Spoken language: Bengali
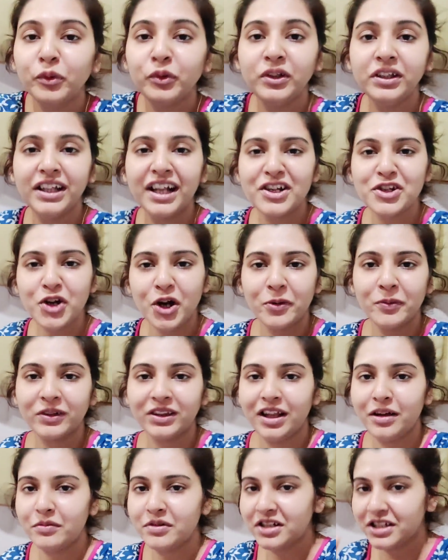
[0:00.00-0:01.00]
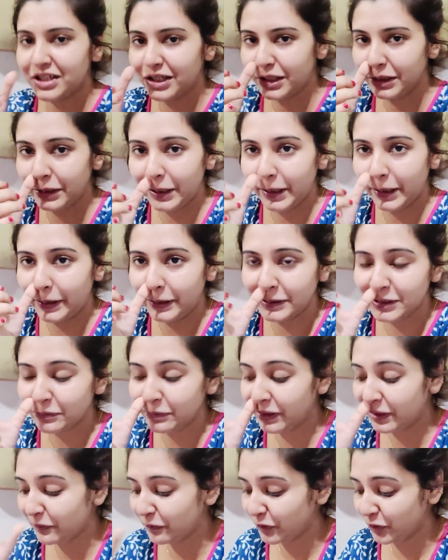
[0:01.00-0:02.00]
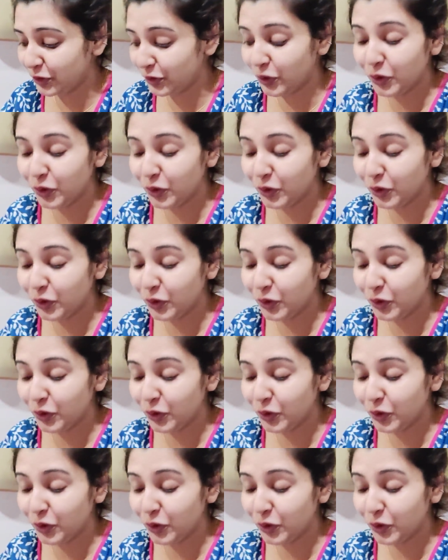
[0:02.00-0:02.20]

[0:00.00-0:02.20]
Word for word: পুদিনার শরবতটা বৃষ্টিকে দেওয়া হয়েছে মানে